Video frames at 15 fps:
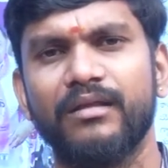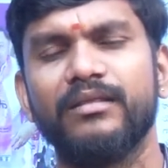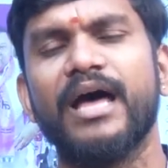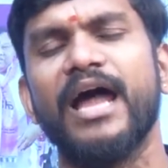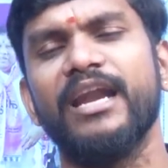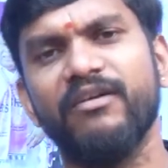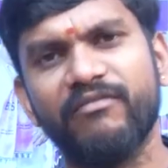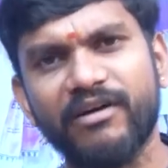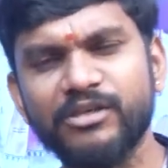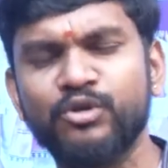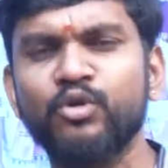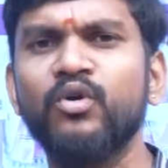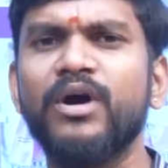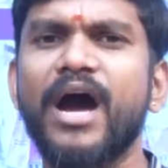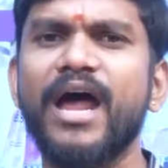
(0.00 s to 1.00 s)
దాన్ని
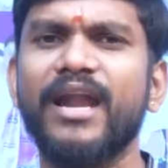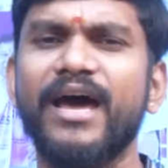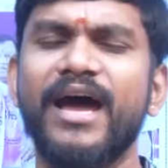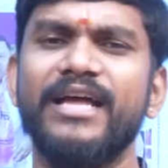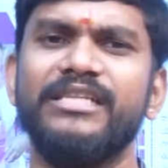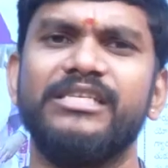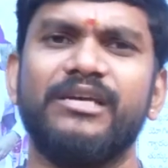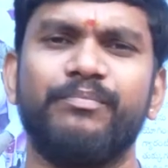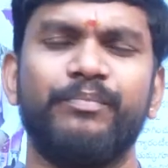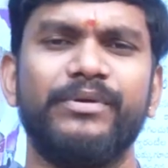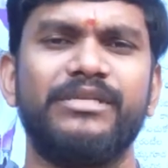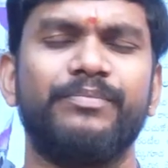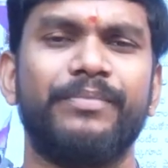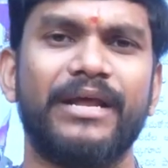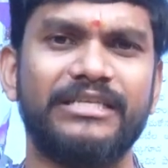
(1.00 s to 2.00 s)
వజూఖానా అని
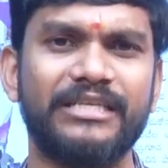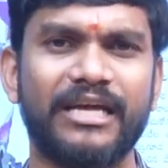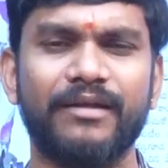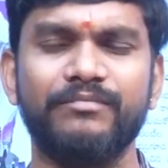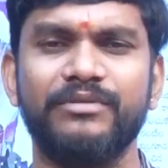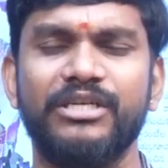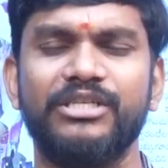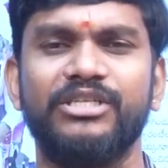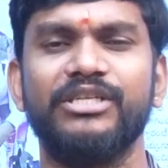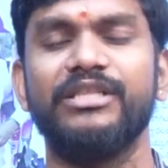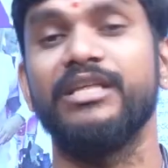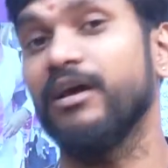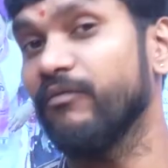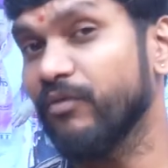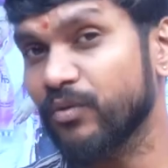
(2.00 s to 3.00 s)
చెప్పేసి ప్రచారం
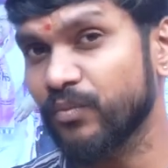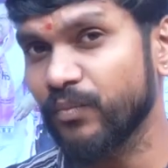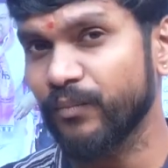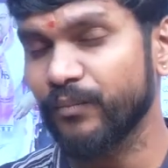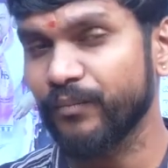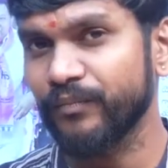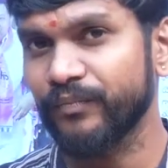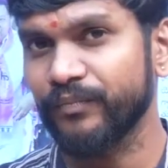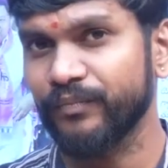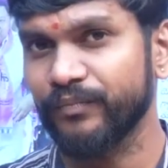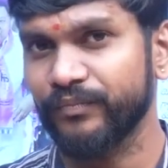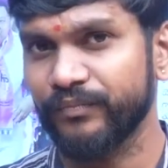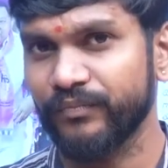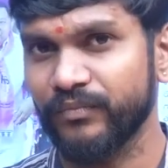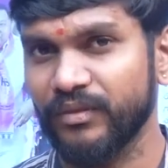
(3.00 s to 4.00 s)
చేసింది ఎవరు
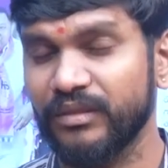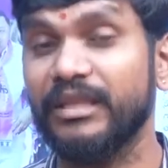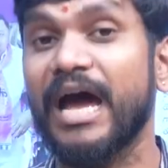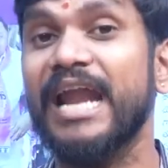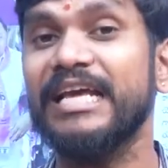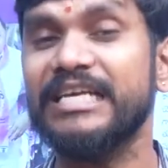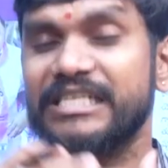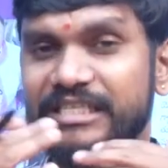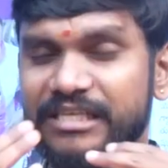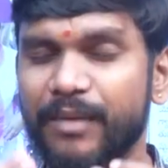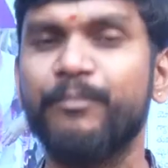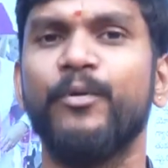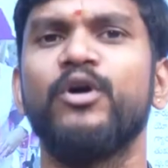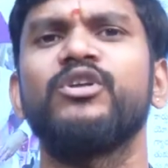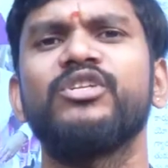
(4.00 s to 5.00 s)
దానికి
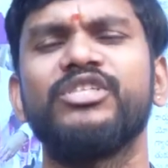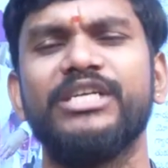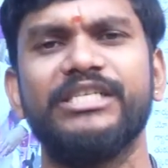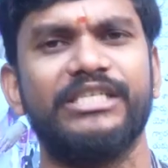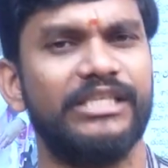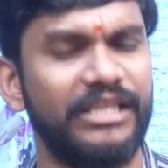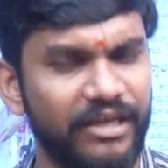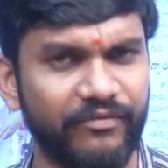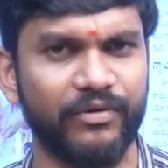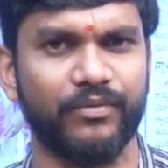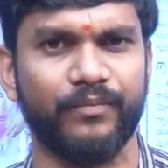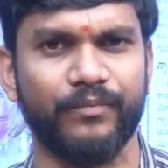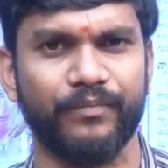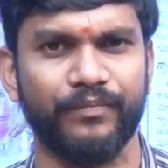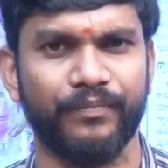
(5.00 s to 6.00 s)
సపోర్ట్ చేసింది
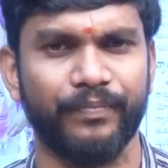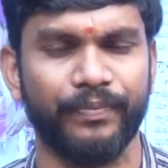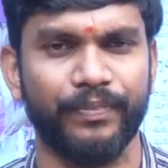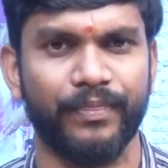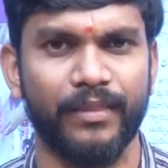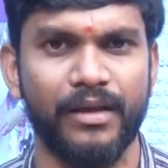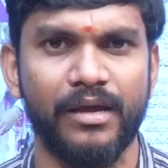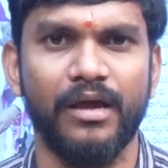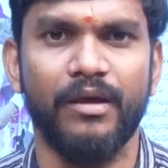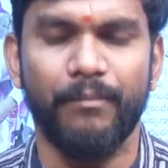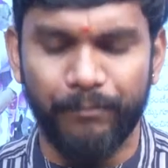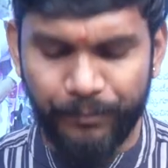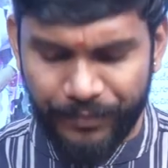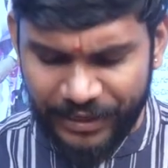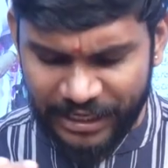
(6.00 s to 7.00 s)
ఎవరు
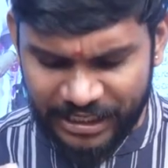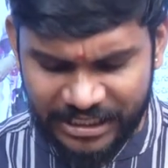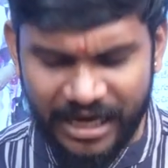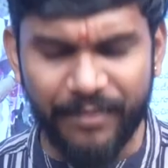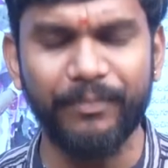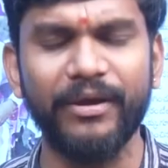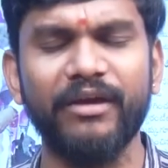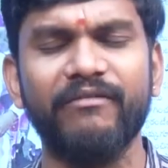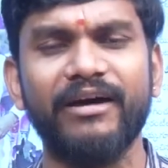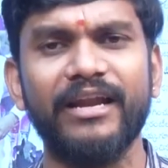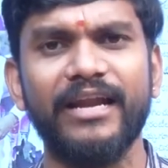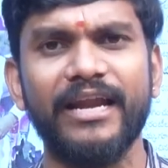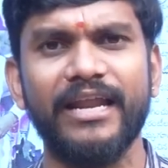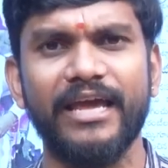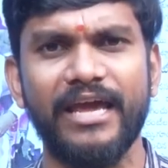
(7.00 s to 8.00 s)
బీజేపీ
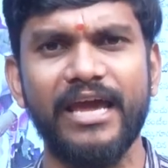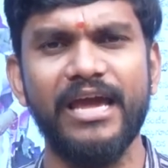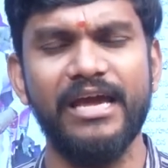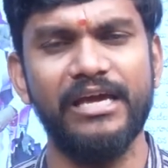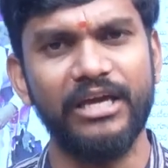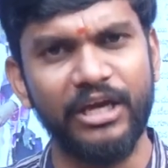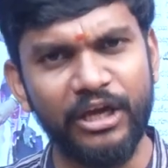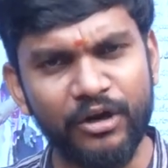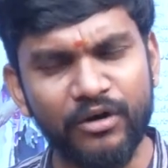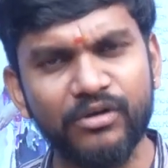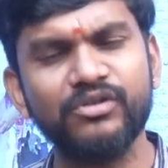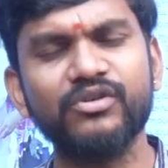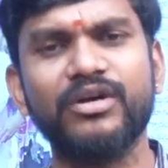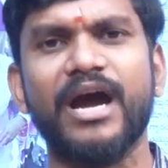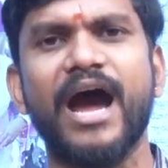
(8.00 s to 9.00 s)
వల్లనే
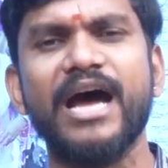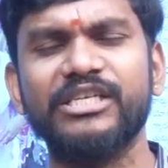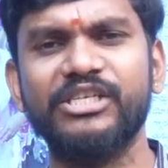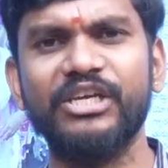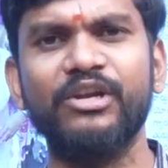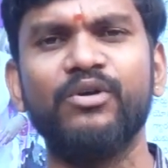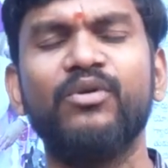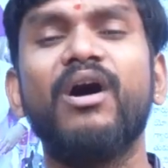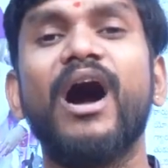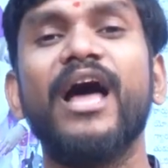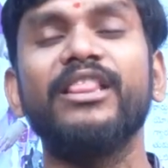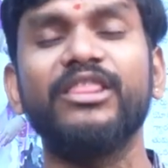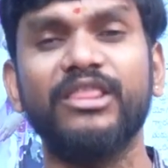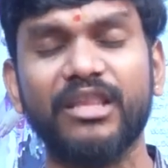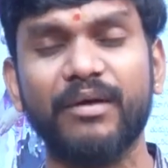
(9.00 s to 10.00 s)
ఈరోజు కాశీలో
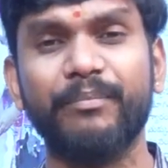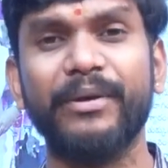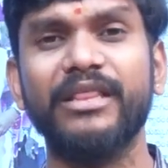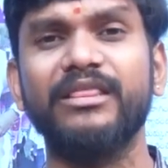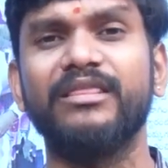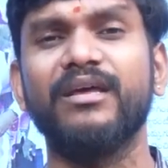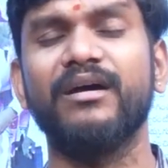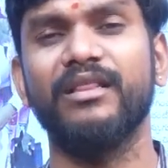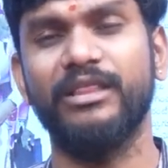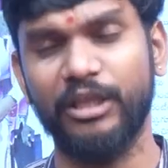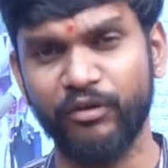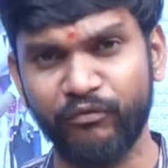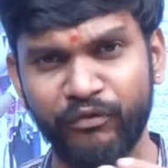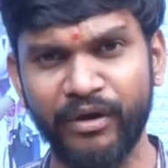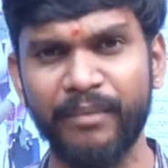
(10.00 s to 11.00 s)
అంత పెద్ద
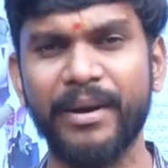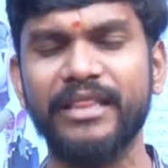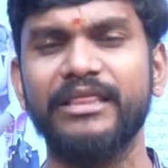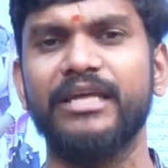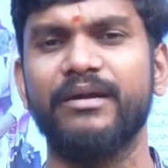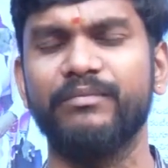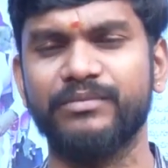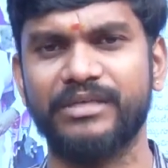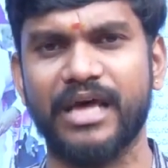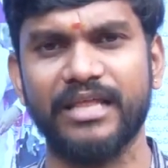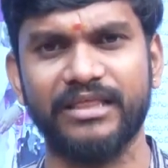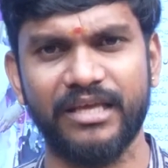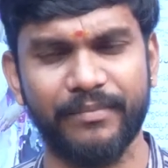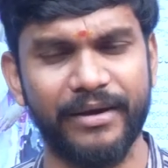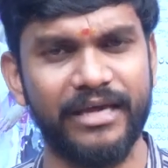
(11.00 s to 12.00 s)
దివ్య మందిరం
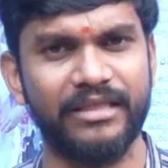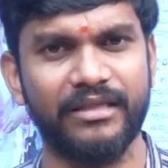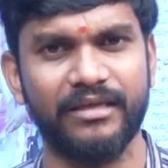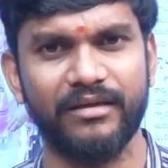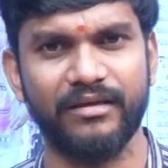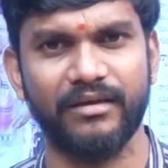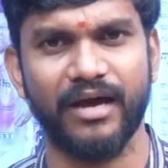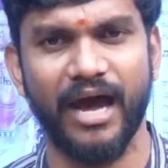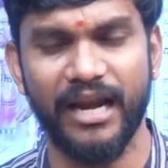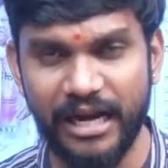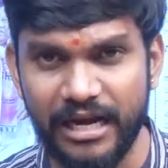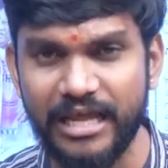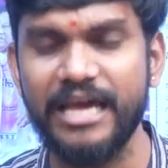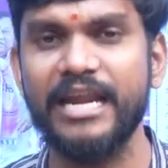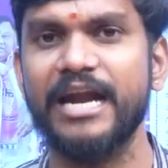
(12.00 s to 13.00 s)
సాధ్యమైంది
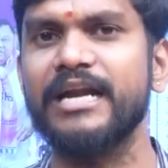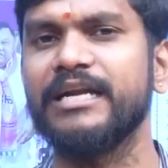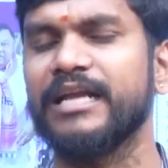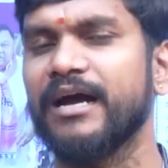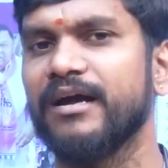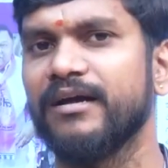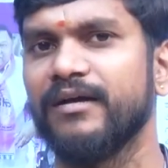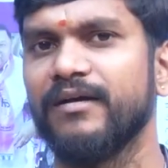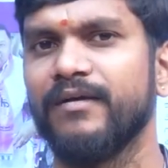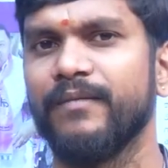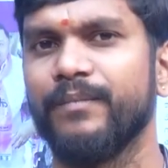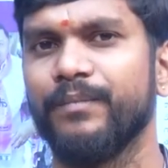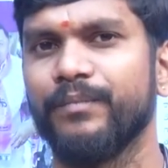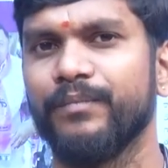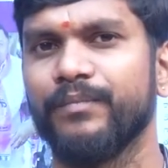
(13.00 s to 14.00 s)
అని నేనంట
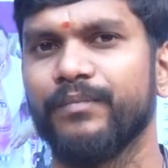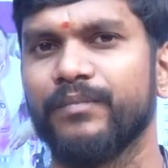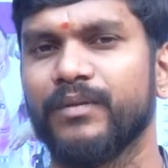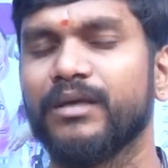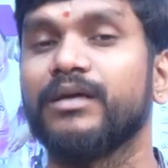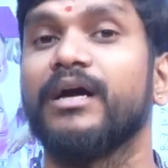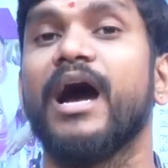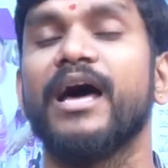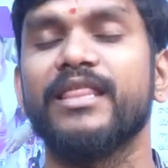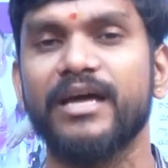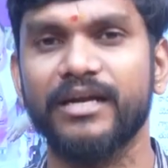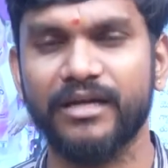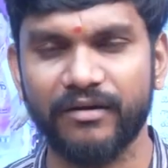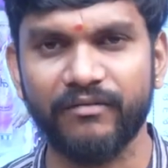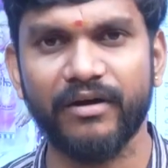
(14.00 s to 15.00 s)

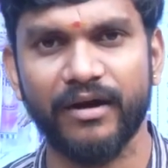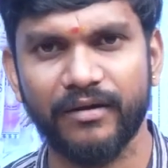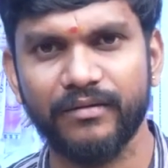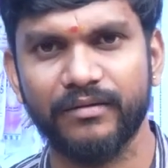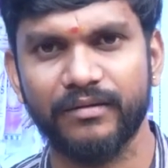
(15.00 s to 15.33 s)
కాదంటవా